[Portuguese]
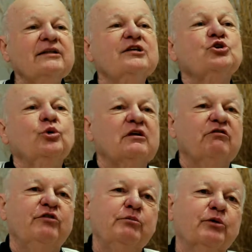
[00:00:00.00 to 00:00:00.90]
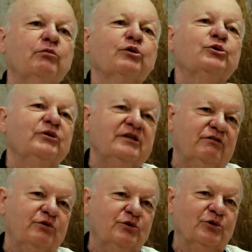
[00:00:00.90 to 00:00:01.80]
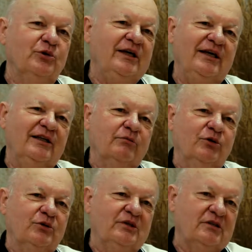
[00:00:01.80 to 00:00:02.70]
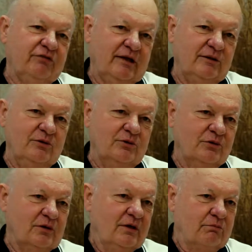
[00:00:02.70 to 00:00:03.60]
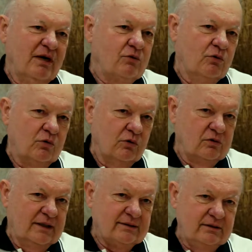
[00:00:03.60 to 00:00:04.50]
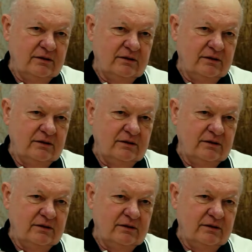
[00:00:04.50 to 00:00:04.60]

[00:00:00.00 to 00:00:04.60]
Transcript: deixou de vir porque o motorista ficou doente, o motorista falhou, mancou, nada